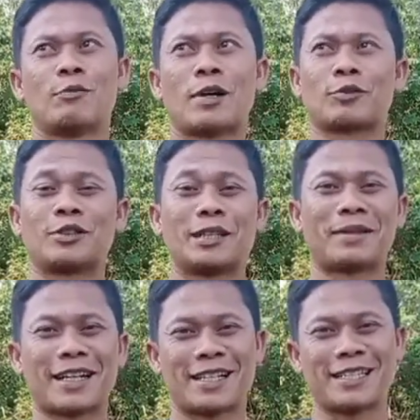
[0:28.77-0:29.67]
waktunya
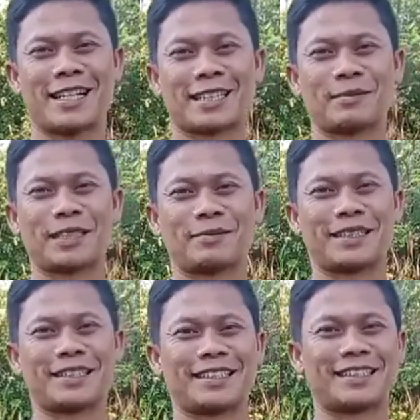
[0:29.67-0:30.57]
makan siang
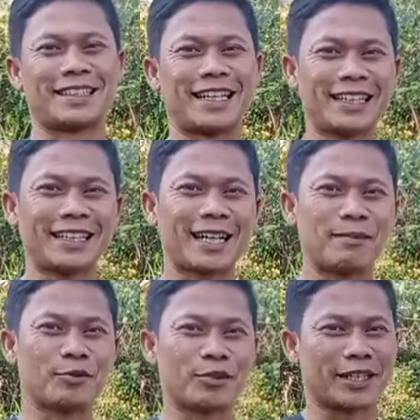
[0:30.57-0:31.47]
teman-teman Dan di
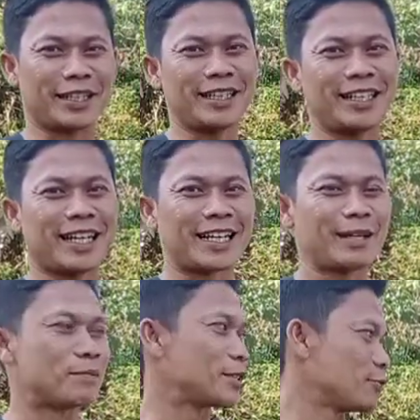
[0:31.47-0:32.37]
kampung ini
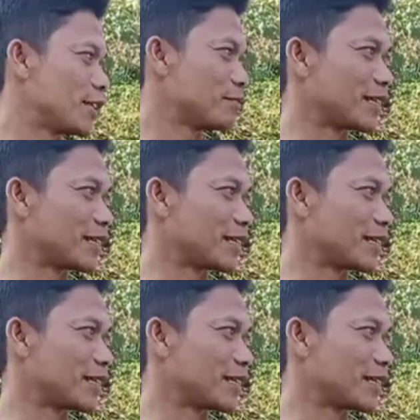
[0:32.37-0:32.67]
ada penjual